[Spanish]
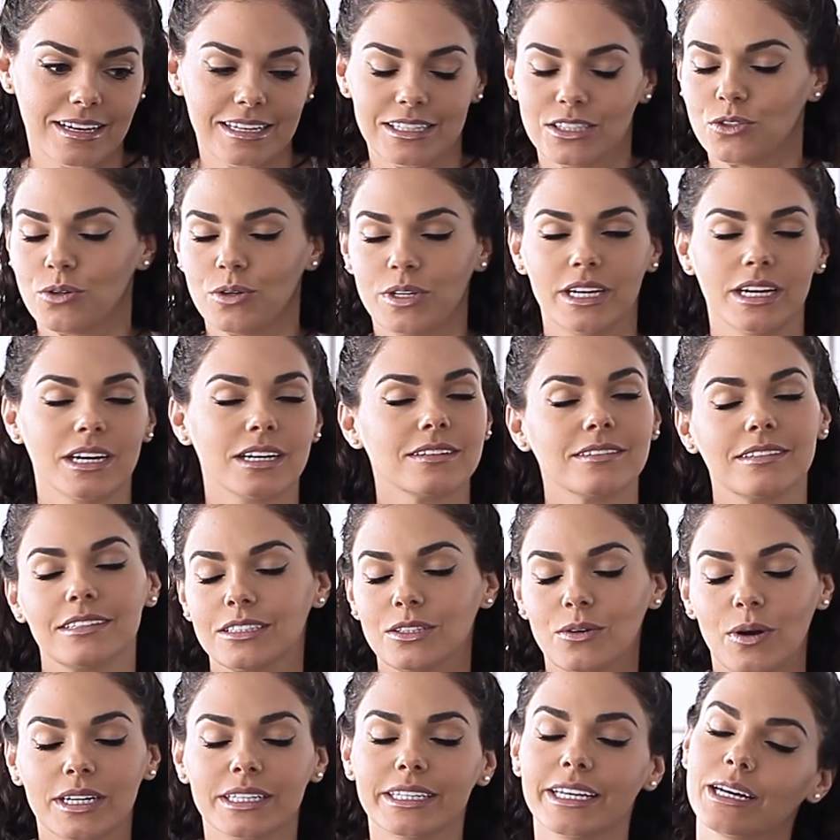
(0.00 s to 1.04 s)
estoy en,
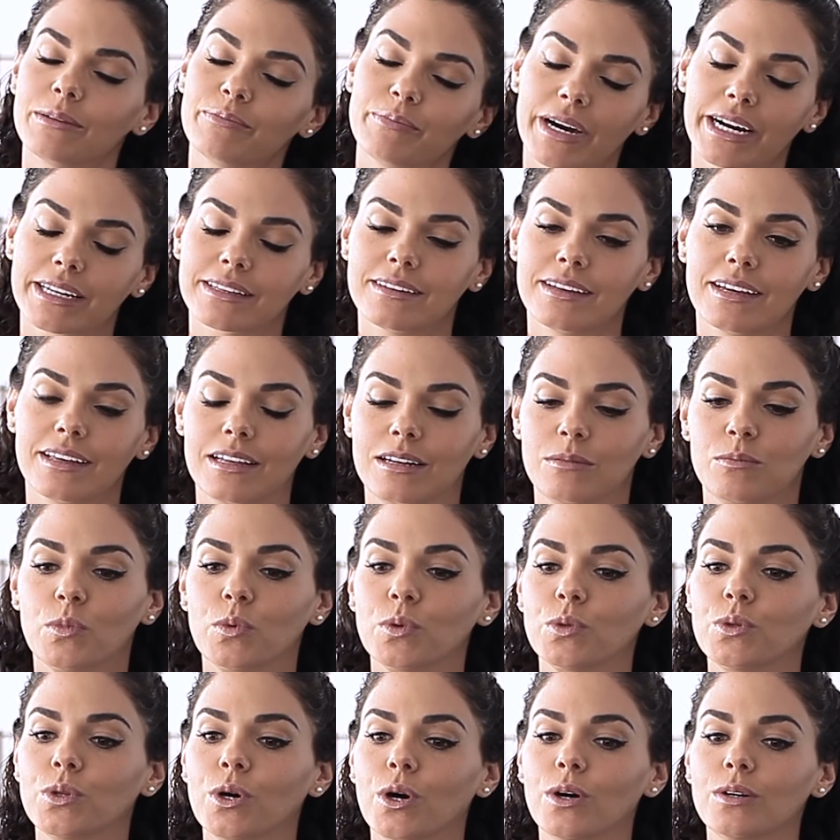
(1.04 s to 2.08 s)
cualquier parte del
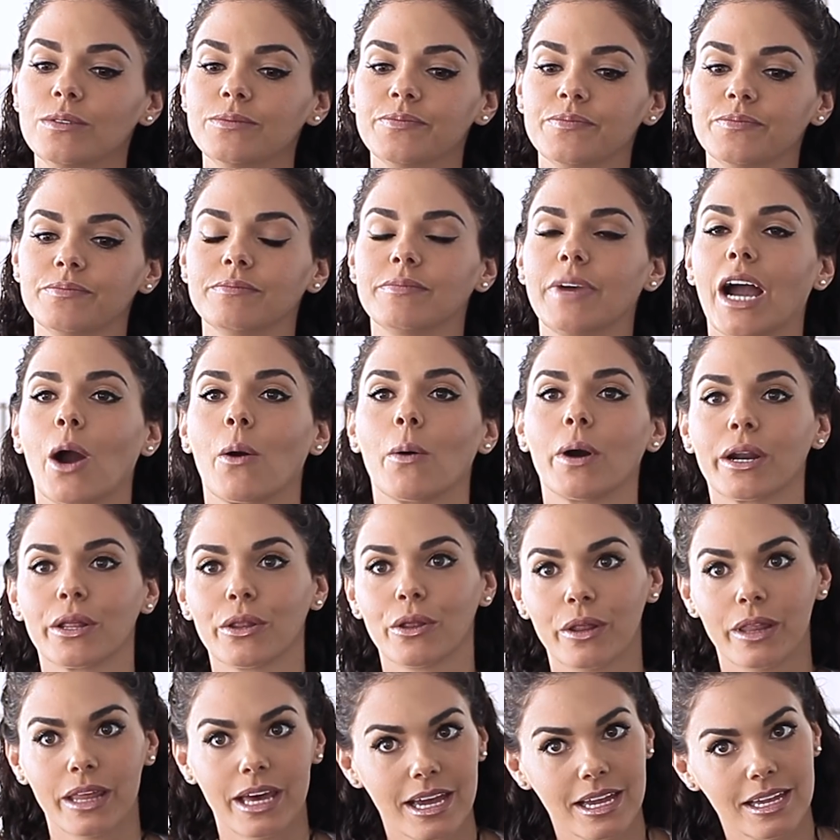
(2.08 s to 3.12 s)
mundo, me
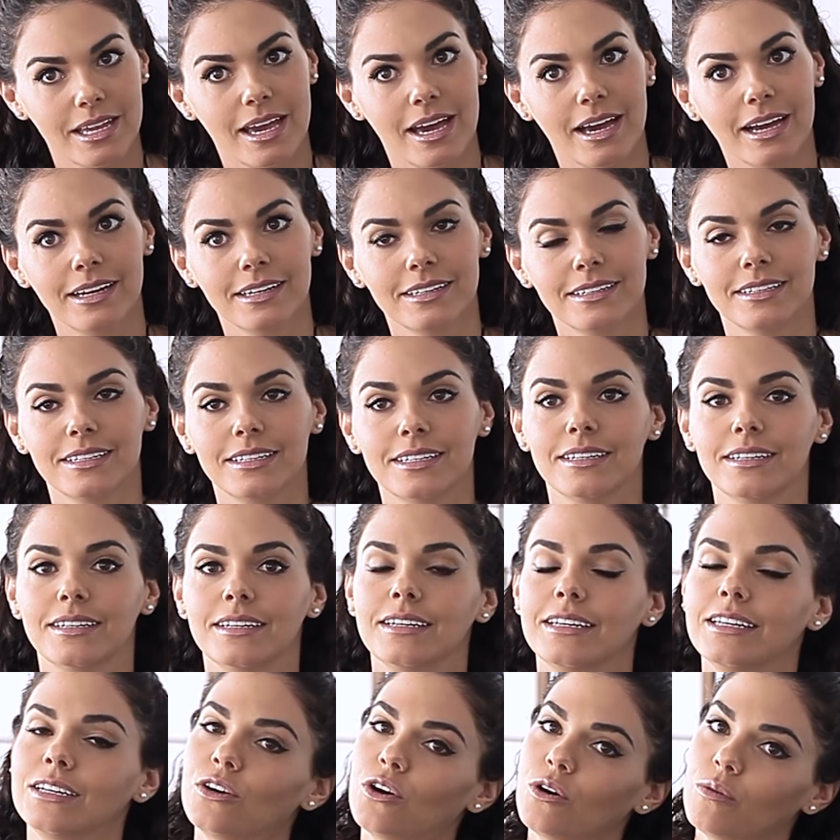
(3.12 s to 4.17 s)
acuerdo de ella
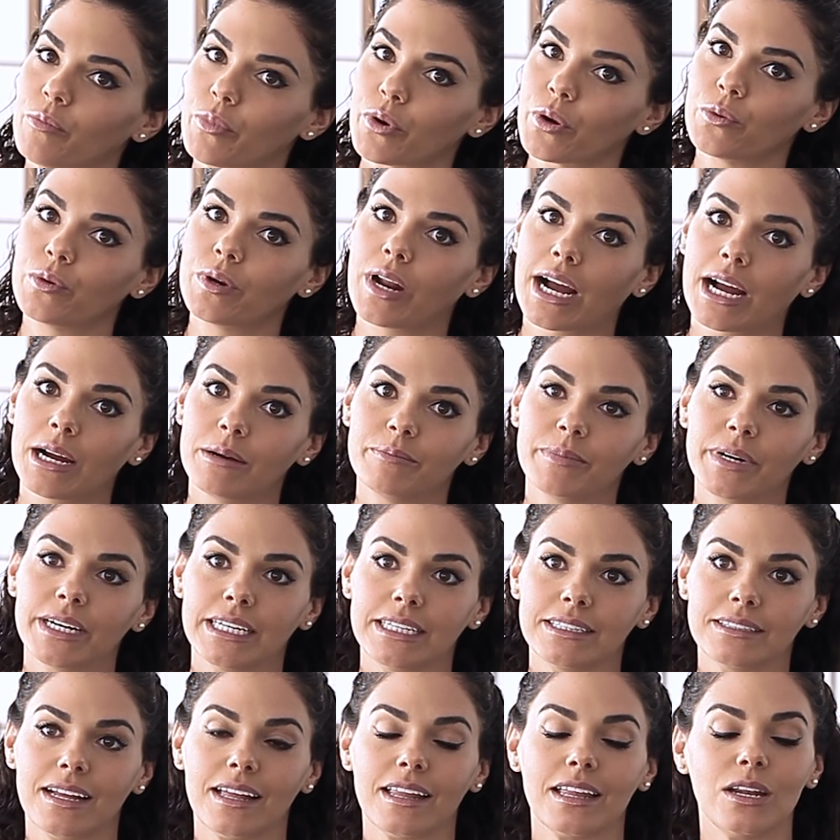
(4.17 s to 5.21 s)
y compro una
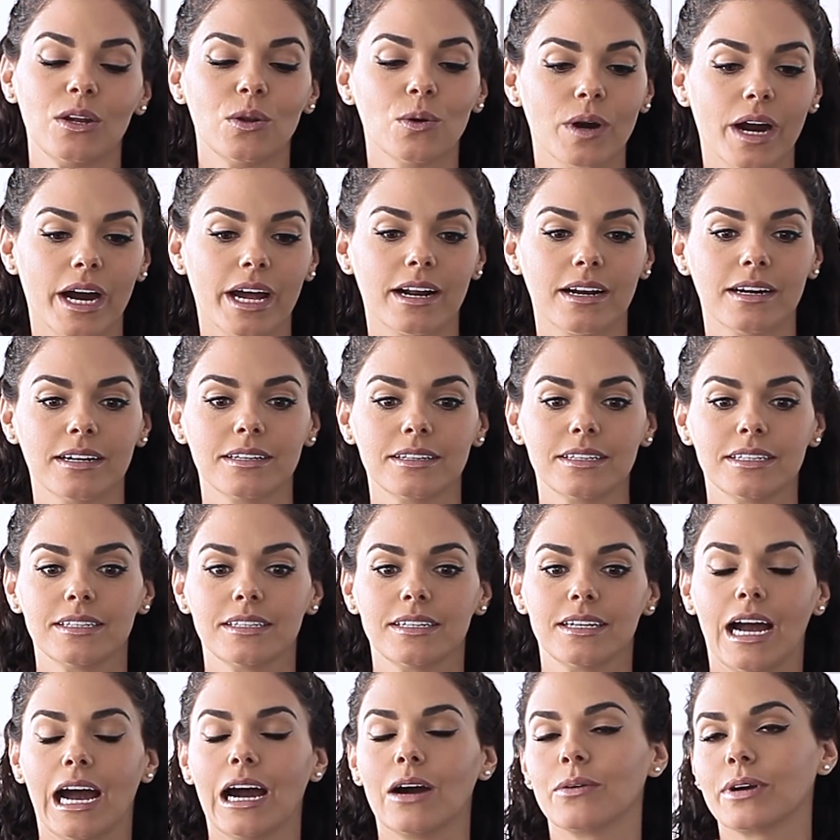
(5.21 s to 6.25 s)
campanita del lugar,
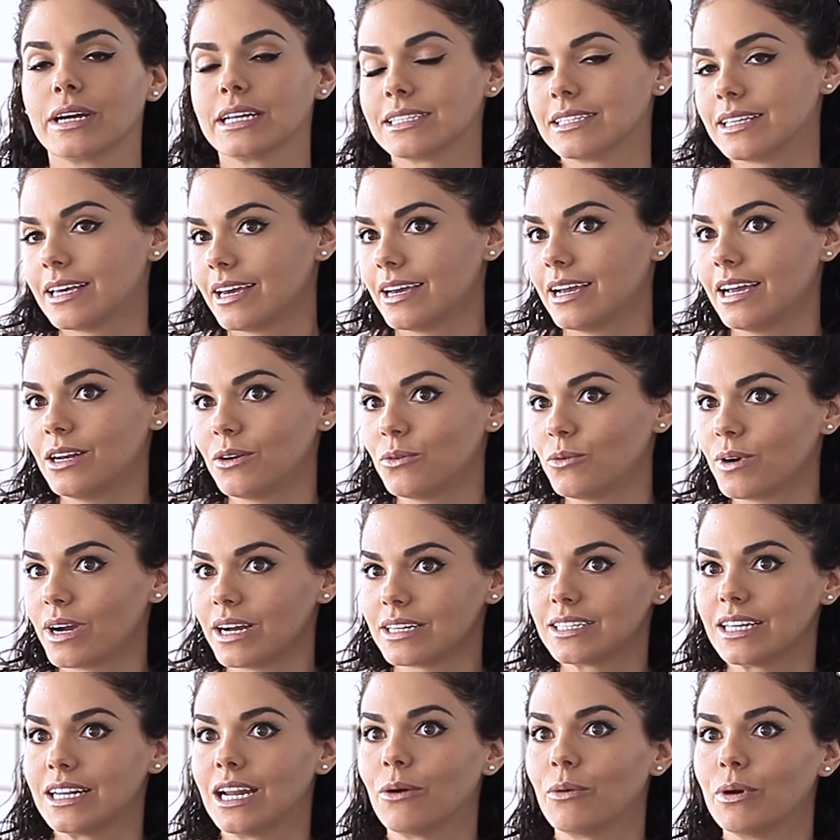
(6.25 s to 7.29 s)
aunque sé que nunca
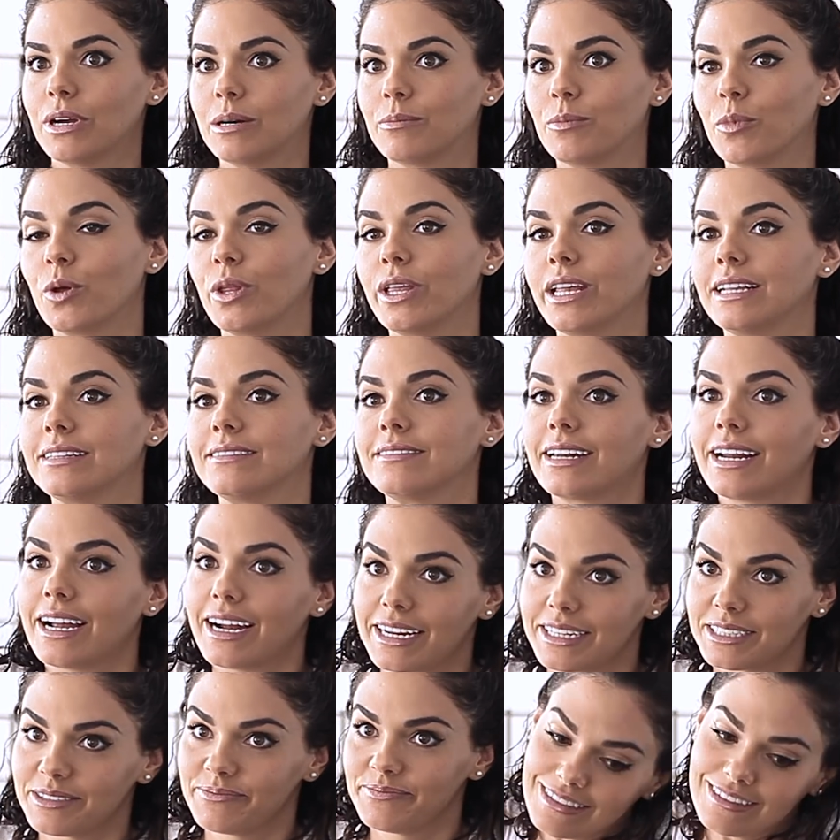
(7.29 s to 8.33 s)
se la voy a poder entregar.